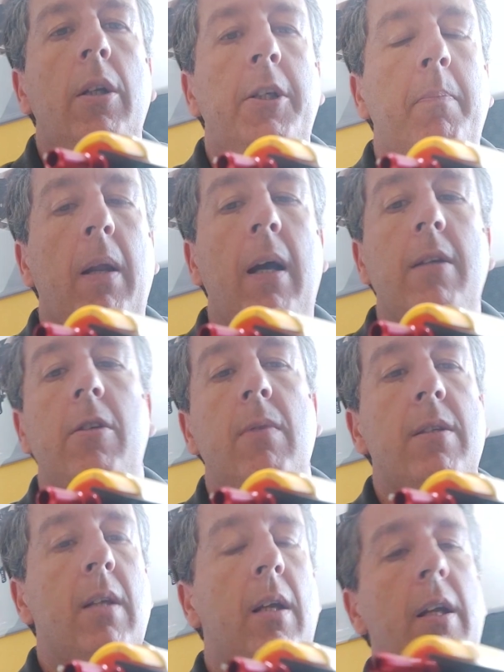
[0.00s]
de plástico,
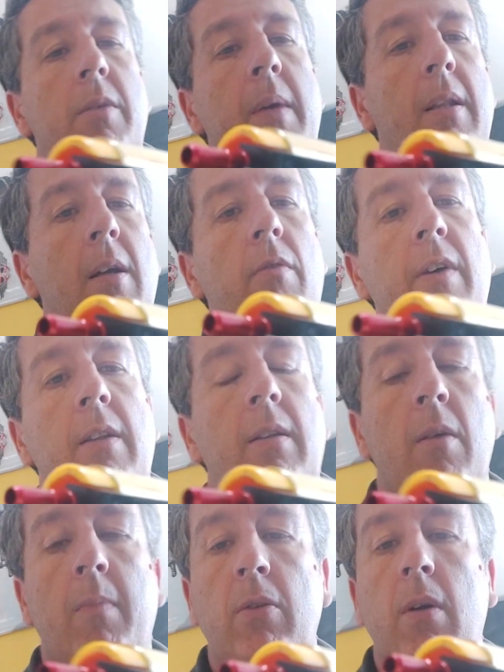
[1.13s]
esse daqui é de metal, vai
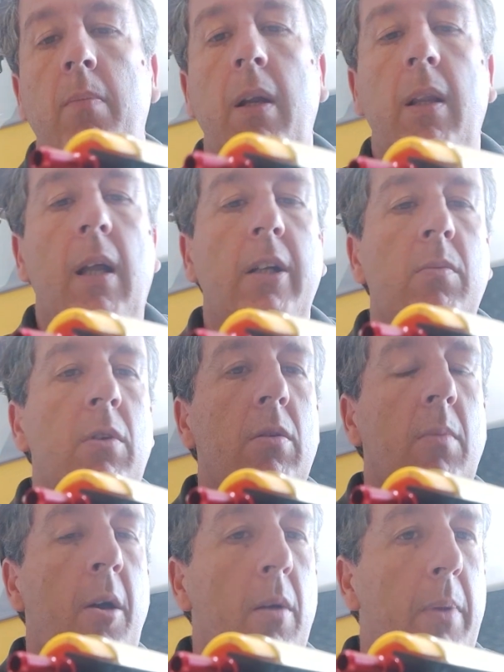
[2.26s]
ter uma durabilidade muito
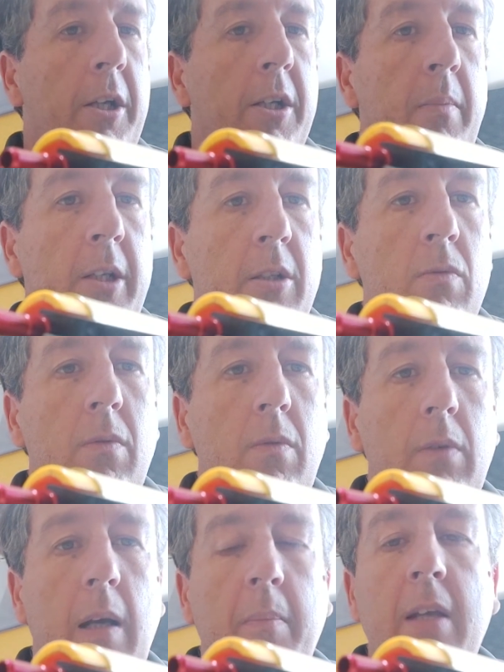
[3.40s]
maior, praticamente
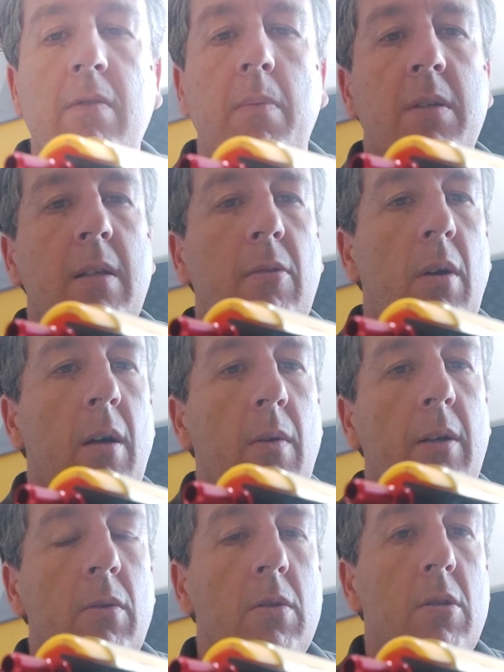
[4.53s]
nunca mais vai precisar trocar o
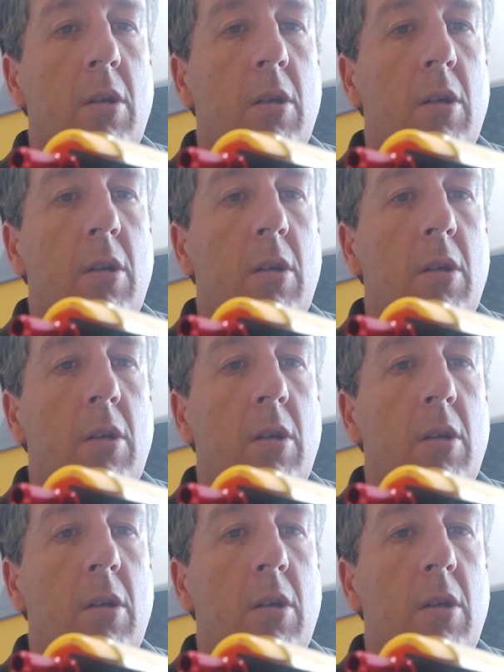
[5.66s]
air nozzle,